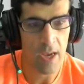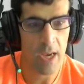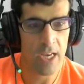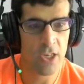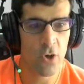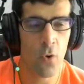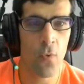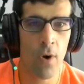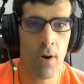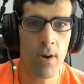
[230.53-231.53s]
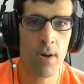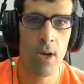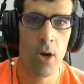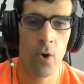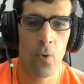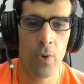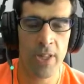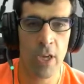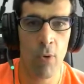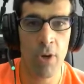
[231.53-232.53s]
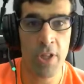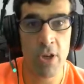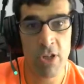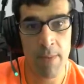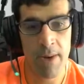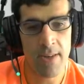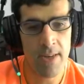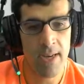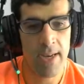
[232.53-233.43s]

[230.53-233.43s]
Snowfall, un antiguo indio chamán